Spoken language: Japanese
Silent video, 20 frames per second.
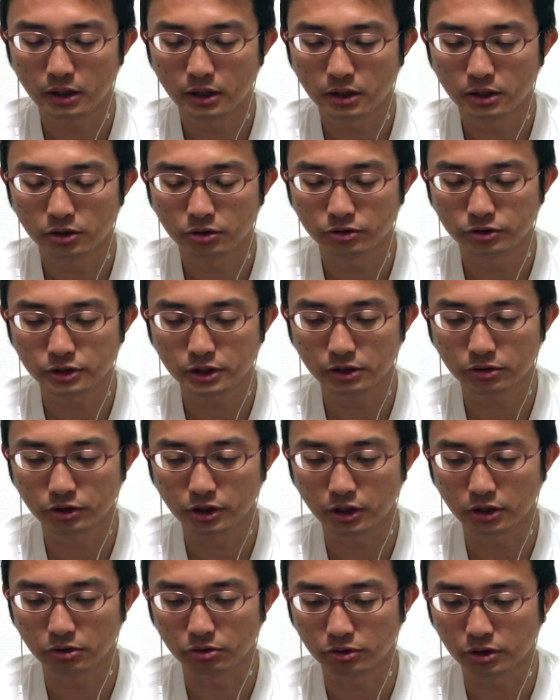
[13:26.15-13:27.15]
4三の
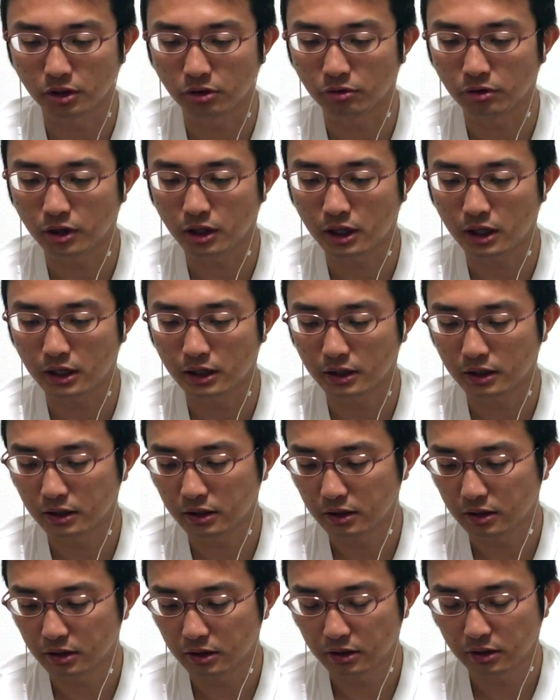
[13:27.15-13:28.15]
金取った方が、
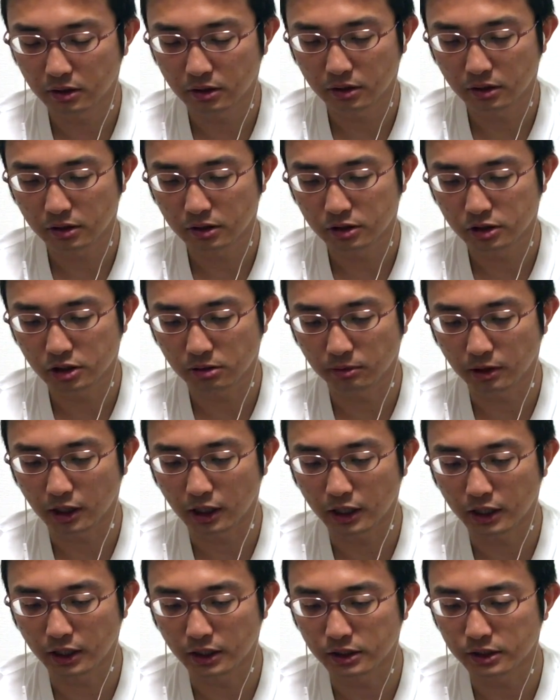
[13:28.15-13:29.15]
攻め
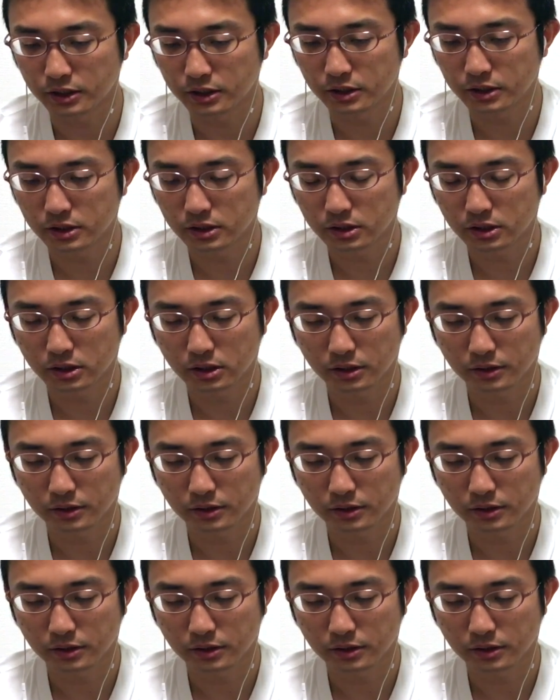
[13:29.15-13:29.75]
が早いです。